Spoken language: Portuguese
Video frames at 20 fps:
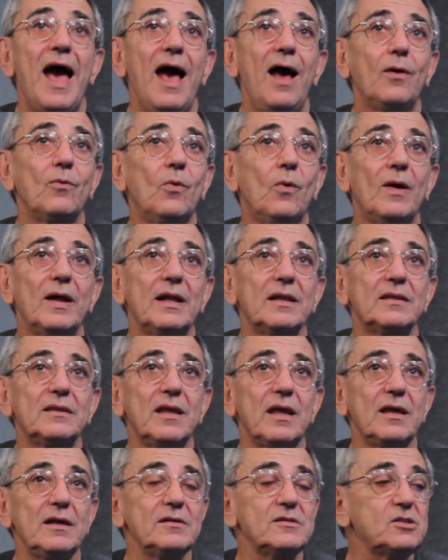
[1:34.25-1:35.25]
Agora,
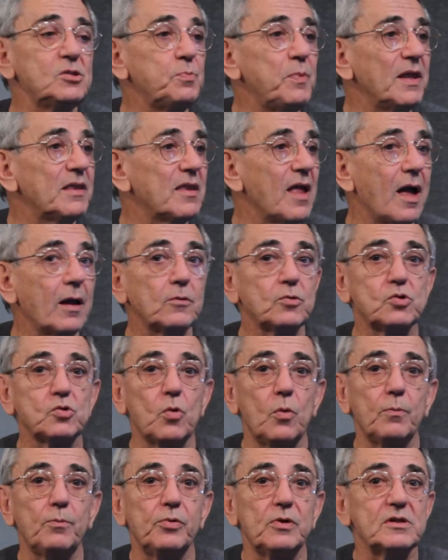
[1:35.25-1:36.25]
tem espetáculos
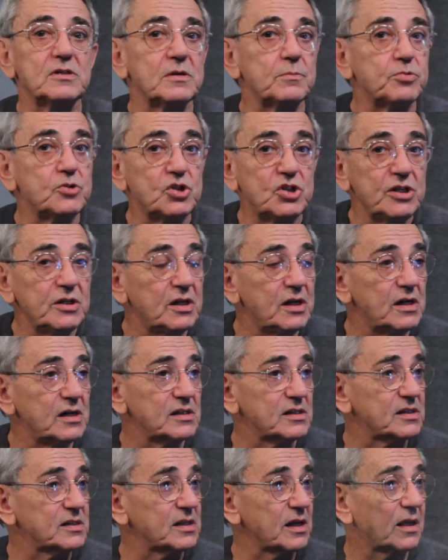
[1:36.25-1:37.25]
como, por exemplo,
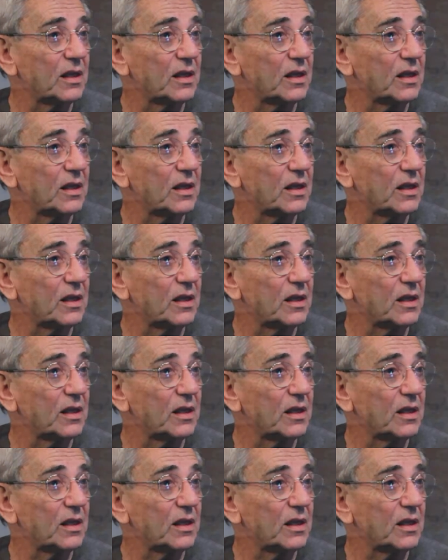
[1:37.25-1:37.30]
Girança,